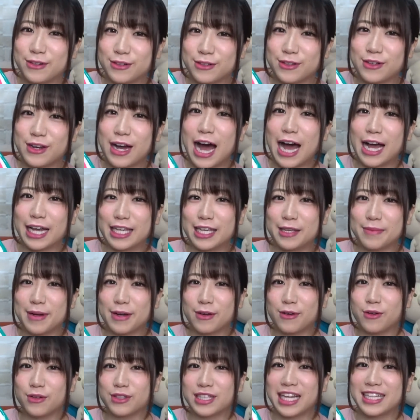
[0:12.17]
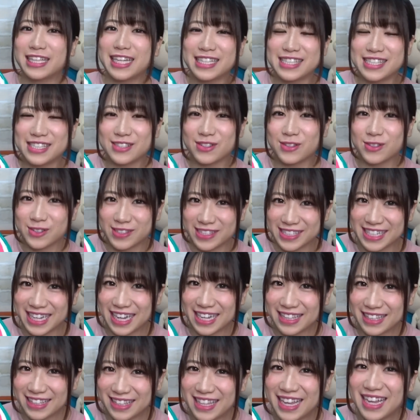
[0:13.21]
の空き箱7つを
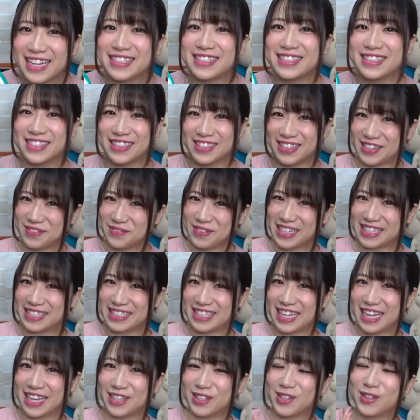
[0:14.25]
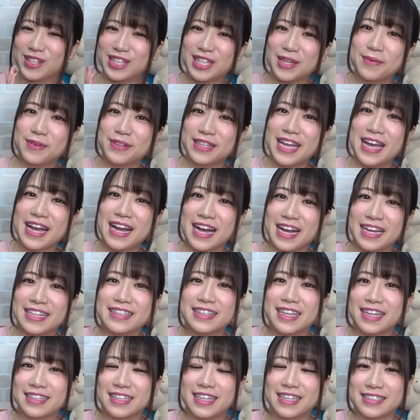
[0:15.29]
使って作りましたとってもね簡
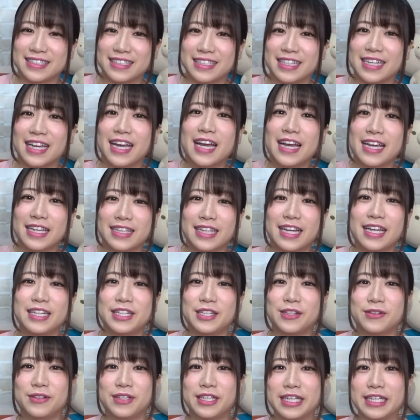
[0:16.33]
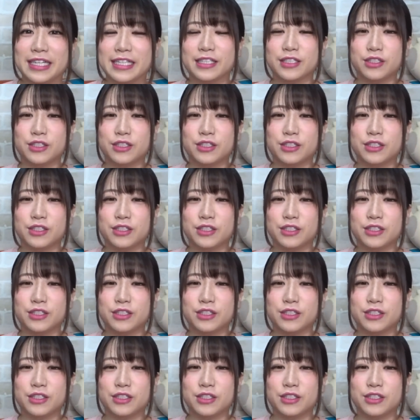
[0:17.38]
単だし何より